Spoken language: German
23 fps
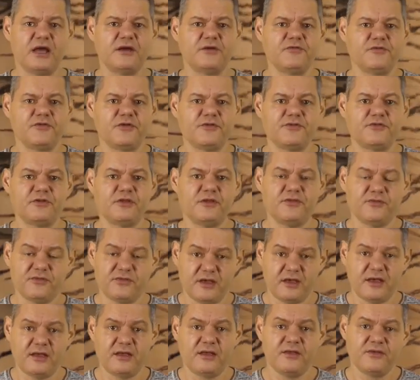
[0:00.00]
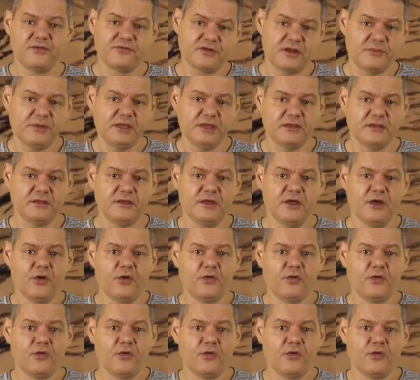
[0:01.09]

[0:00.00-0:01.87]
langfristig sehr stabil